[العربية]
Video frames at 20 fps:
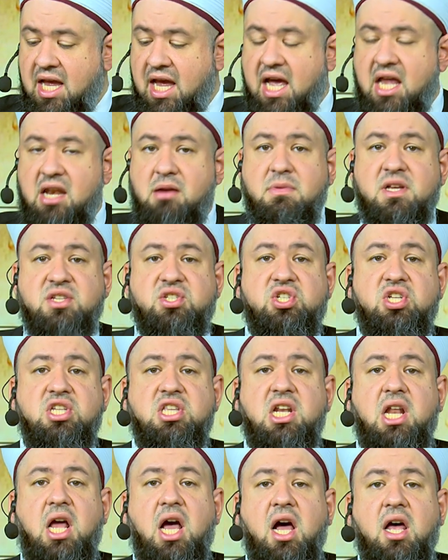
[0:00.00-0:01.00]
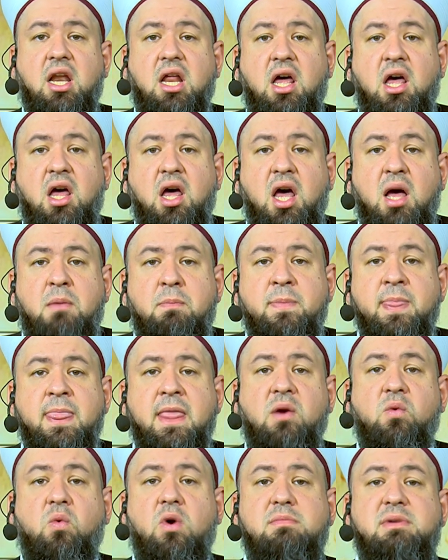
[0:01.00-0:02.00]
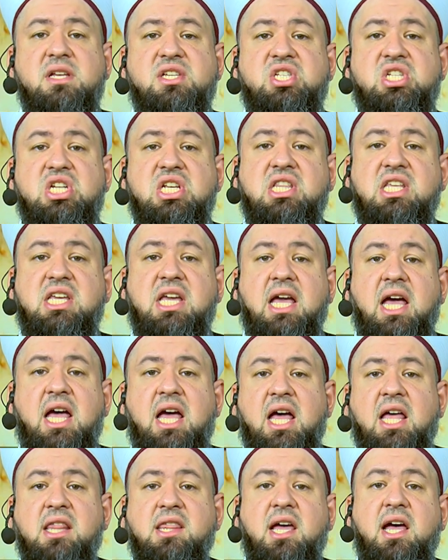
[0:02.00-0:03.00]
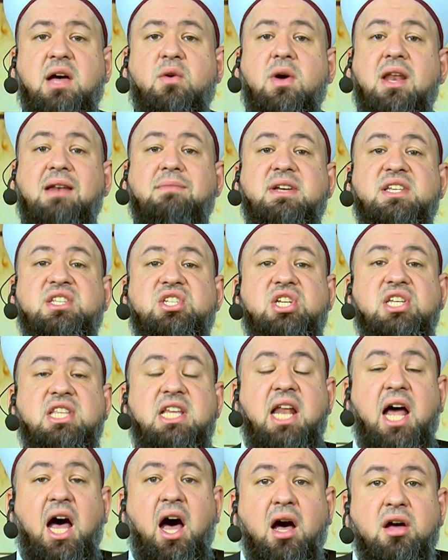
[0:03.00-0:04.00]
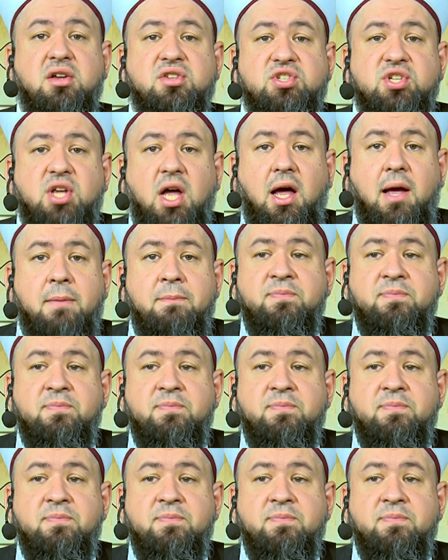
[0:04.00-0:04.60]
المسجد الحرام ومسجدي هذا والمسجد الأقصى